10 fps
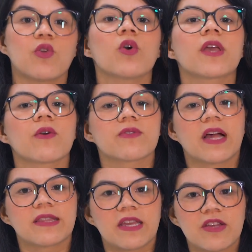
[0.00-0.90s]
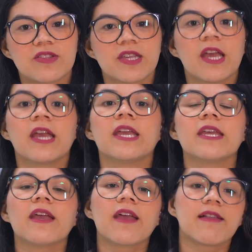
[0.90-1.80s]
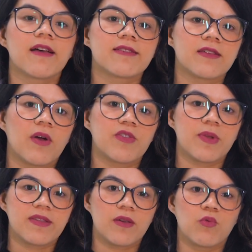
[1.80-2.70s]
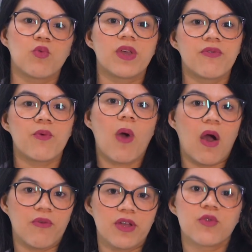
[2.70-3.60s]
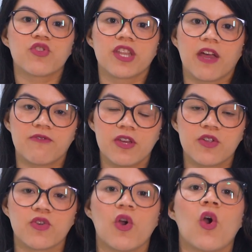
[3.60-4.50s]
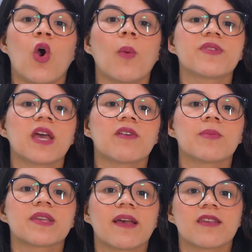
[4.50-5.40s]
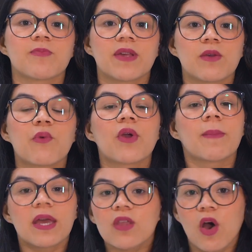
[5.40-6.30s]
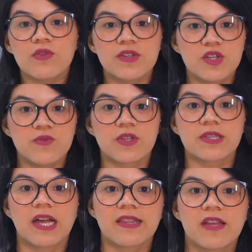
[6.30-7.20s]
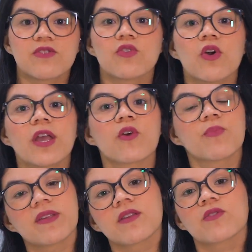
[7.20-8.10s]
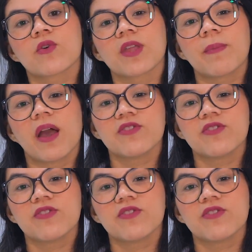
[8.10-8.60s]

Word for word: do que os latentes. E em relação à expressão do IF-1 alfa e do GNA20, observamos que essa expressão foi menor nos indivíduos latentes do que aos pacientes com TB